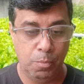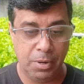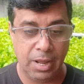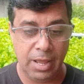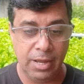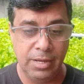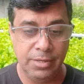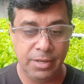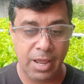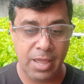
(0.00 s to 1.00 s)
para
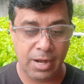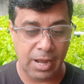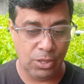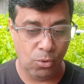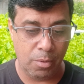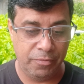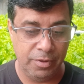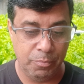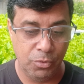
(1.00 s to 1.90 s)
Andréia Canoff,